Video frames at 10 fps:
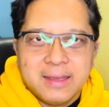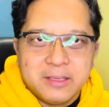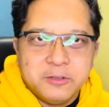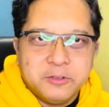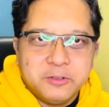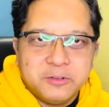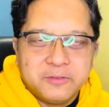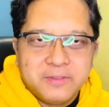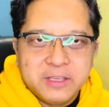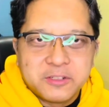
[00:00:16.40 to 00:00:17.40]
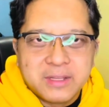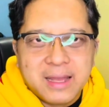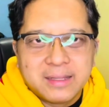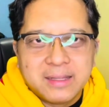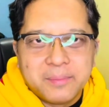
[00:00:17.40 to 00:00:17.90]
Yung feature
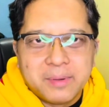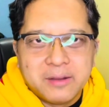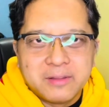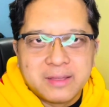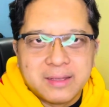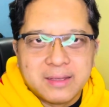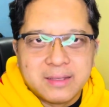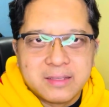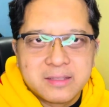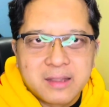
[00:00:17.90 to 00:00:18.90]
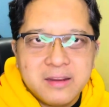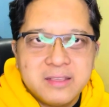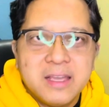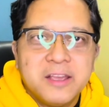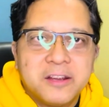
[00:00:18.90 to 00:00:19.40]
natin about uh,
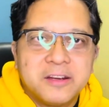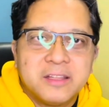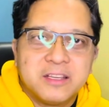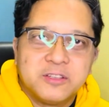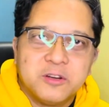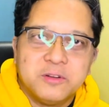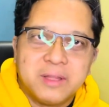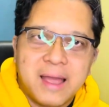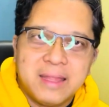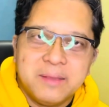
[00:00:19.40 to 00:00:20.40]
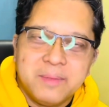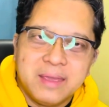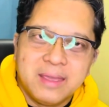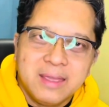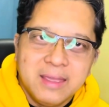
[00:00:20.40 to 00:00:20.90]
Starzinger na show na
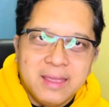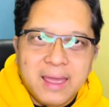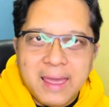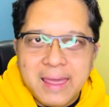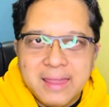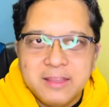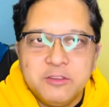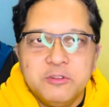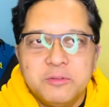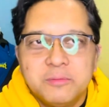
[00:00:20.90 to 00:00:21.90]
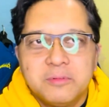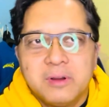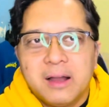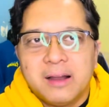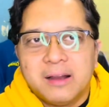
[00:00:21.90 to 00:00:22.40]
anime and
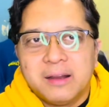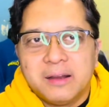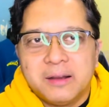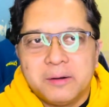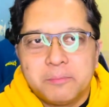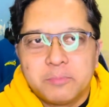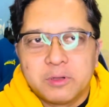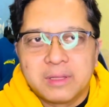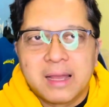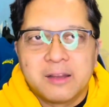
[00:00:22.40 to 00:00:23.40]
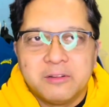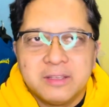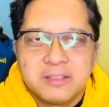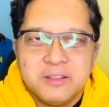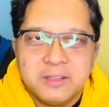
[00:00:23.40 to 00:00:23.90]
yung uh,
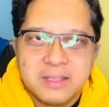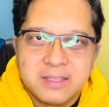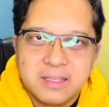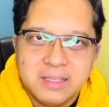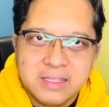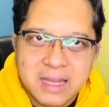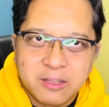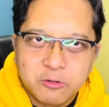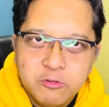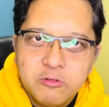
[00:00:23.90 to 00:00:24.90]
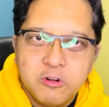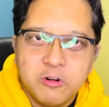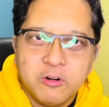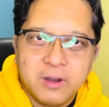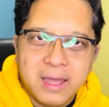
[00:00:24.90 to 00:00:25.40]
protagonist doon na si Jan
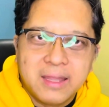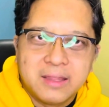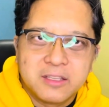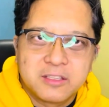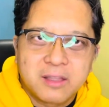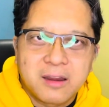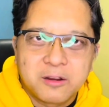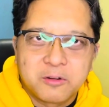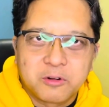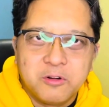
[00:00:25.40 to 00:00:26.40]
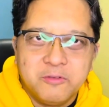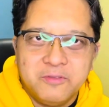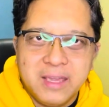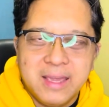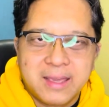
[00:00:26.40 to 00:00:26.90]
Kugo and the Star Crow
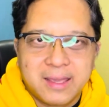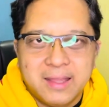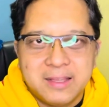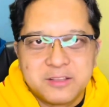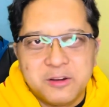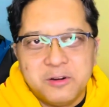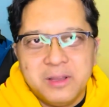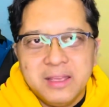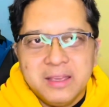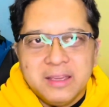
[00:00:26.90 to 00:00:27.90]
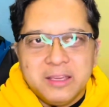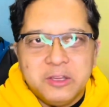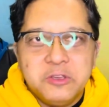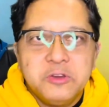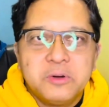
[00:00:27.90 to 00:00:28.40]
vehicle. So,
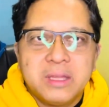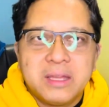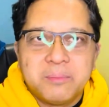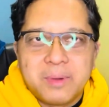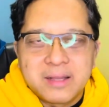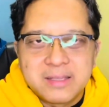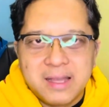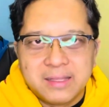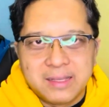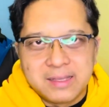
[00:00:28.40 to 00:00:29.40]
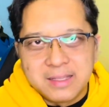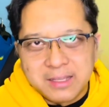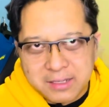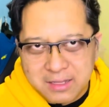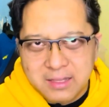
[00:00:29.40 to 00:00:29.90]
yun yung in-unbox natin kasi
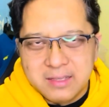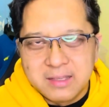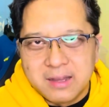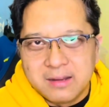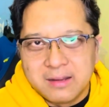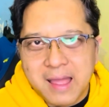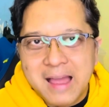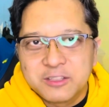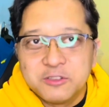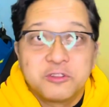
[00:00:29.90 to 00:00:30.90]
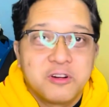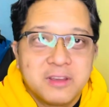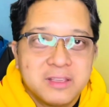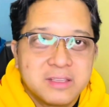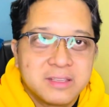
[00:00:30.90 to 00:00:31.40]
nag-release ang Action
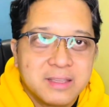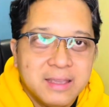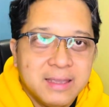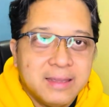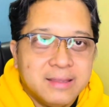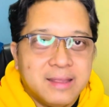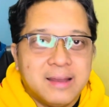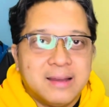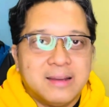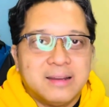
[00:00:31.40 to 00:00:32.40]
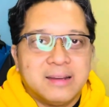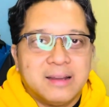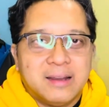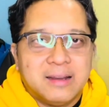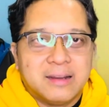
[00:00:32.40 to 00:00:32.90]
Toys ng
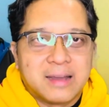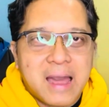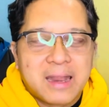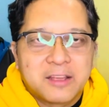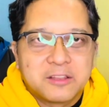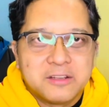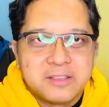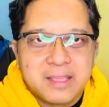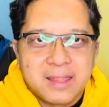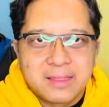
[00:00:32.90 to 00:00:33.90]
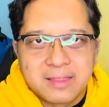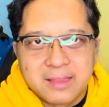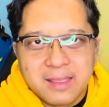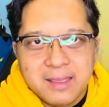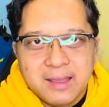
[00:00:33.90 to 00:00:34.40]
uh, character set
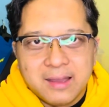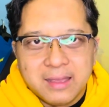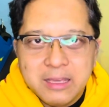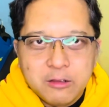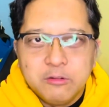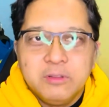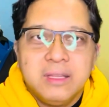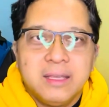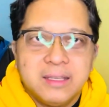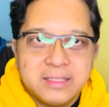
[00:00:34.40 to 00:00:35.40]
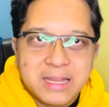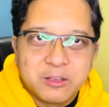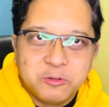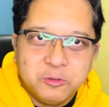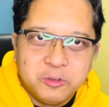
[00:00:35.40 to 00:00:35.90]
including
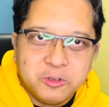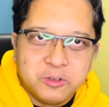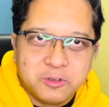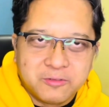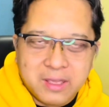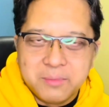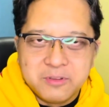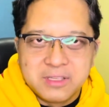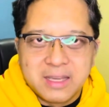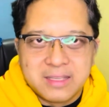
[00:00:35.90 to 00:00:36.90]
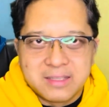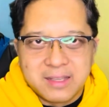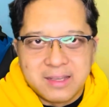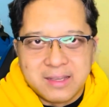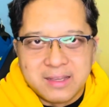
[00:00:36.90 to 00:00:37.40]
Jan Kugo. Famous siya
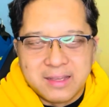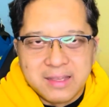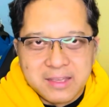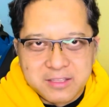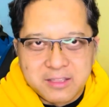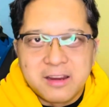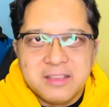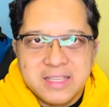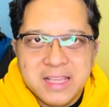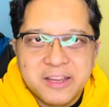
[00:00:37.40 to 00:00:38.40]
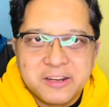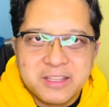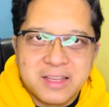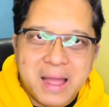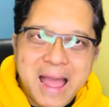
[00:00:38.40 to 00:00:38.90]
sa Starzinger
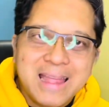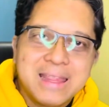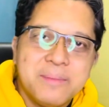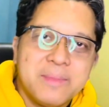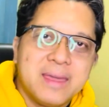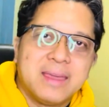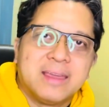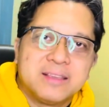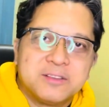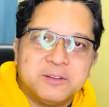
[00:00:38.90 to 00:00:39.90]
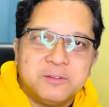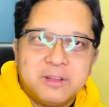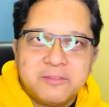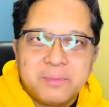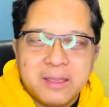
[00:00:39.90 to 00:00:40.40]
na anime. So,
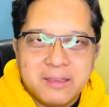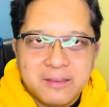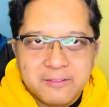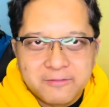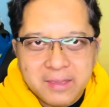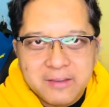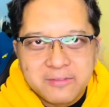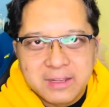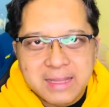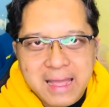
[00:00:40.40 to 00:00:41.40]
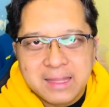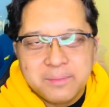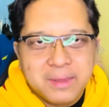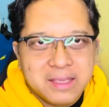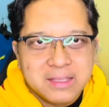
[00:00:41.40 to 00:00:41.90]
one of my favorite
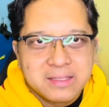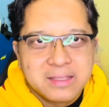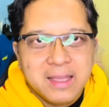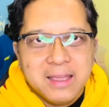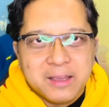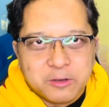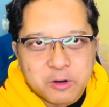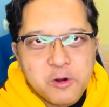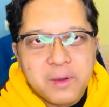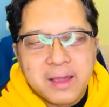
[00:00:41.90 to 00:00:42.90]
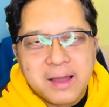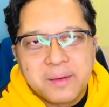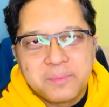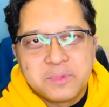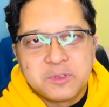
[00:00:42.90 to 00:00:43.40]
animes growing up.